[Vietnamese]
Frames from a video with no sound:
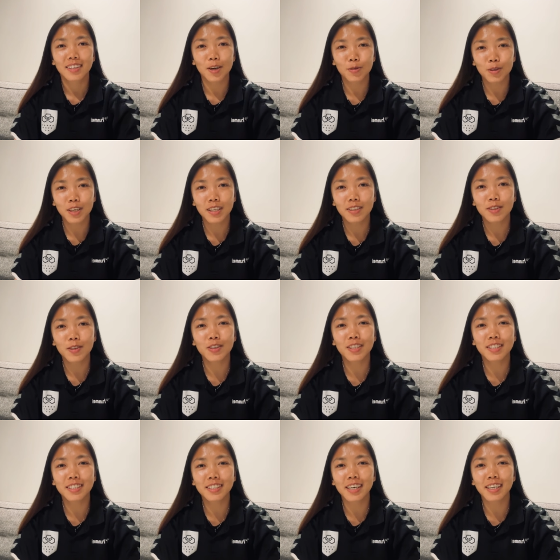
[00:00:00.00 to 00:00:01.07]
Đầu tiên, cho
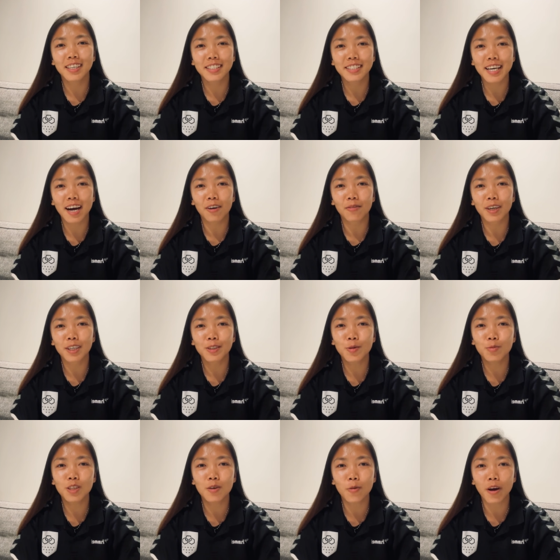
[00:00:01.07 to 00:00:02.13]
nhân xin gửi lời chào và lời
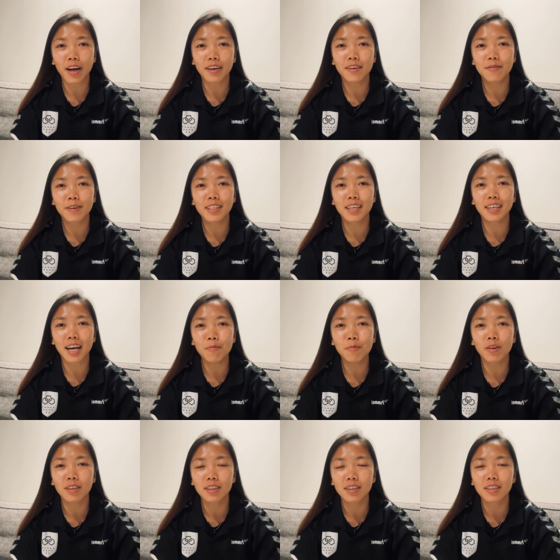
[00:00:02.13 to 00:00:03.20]
chúc sức khỏe đến với tất cả
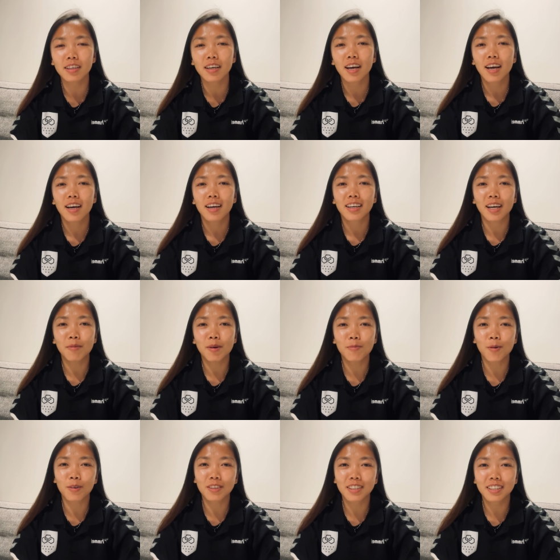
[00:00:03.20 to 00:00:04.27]
mọi người. Cảm
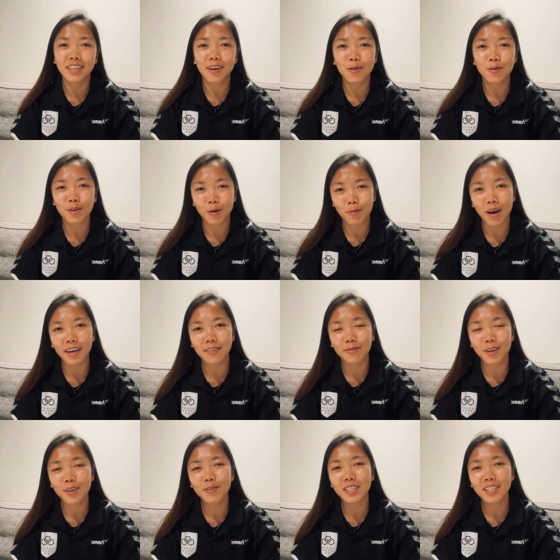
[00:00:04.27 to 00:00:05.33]
ơn mọi người đã luôn đồng hành
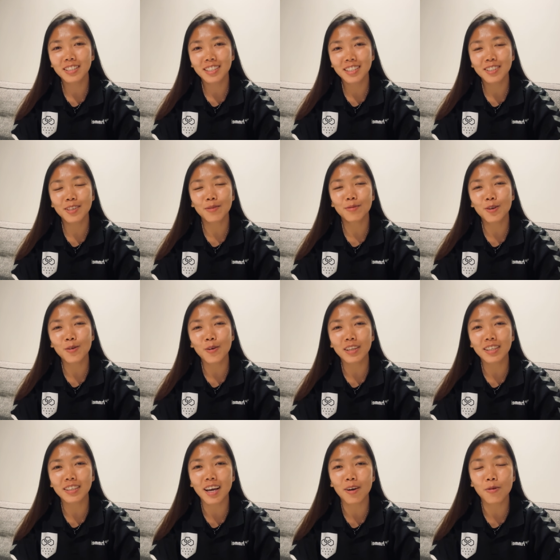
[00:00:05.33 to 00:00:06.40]
và yêu thương Như trong suốt
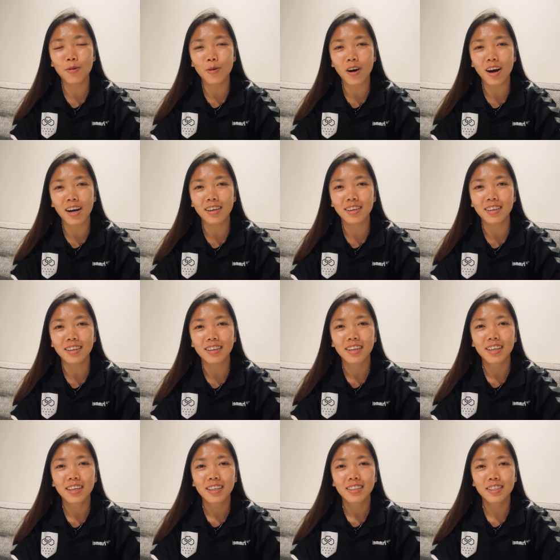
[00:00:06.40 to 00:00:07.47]
khoảng thời gian vừa qua.
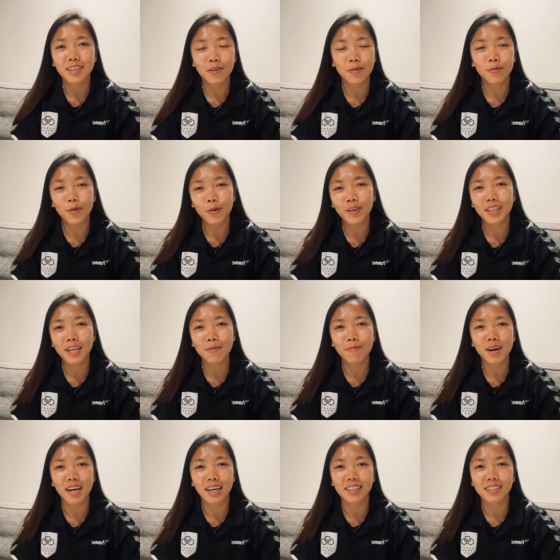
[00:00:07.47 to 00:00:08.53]
như rất là vui khi
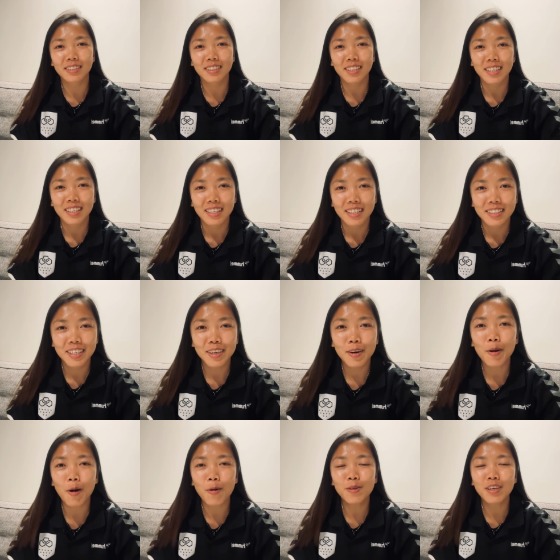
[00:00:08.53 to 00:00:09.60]
mà chiếc
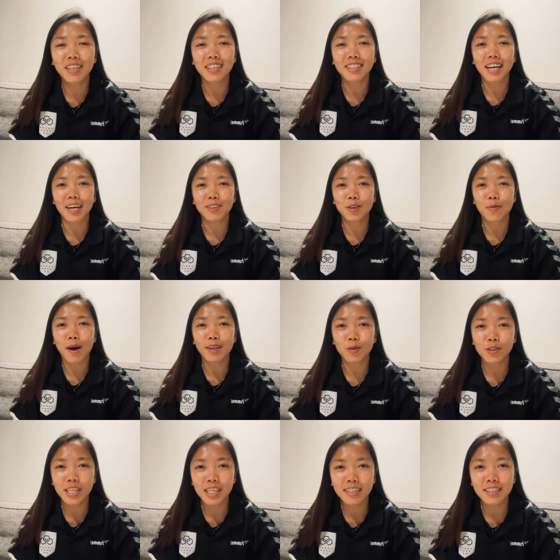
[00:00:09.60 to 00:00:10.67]
câu đấu như gửi tặng cho ban
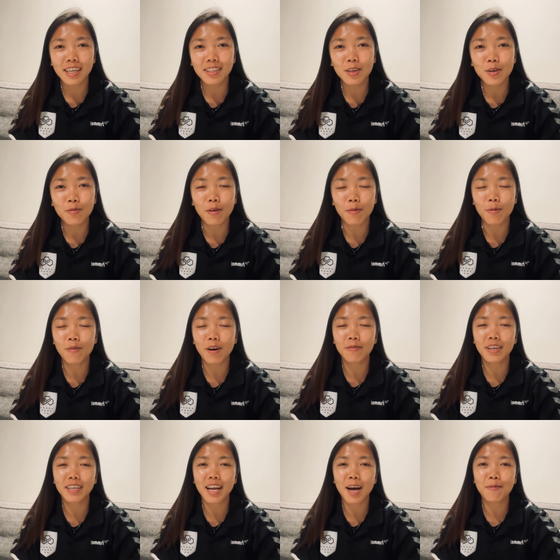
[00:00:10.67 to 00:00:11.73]
tổ chức giải thưởng và bóng bàn
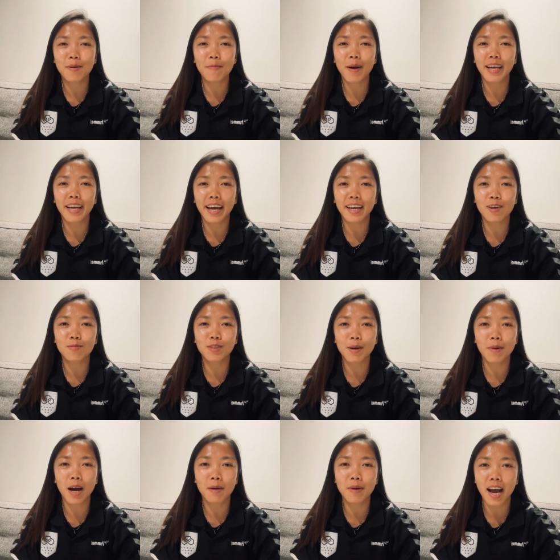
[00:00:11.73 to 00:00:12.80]
Việt Nam năm
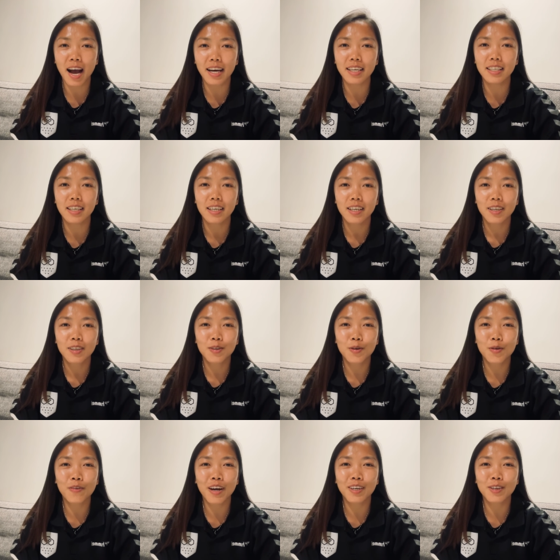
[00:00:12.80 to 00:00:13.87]
2022
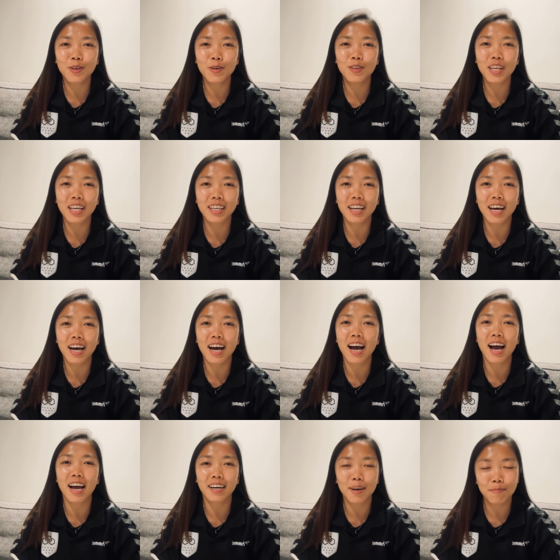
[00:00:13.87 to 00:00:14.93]
thu về được số tiền là
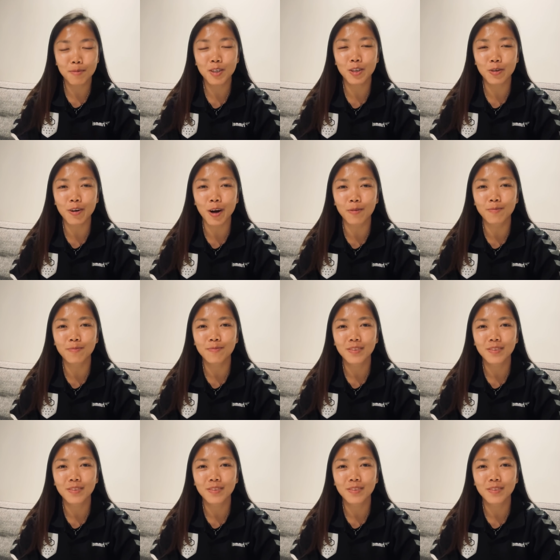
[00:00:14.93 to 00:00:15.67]
50 triệu đồng.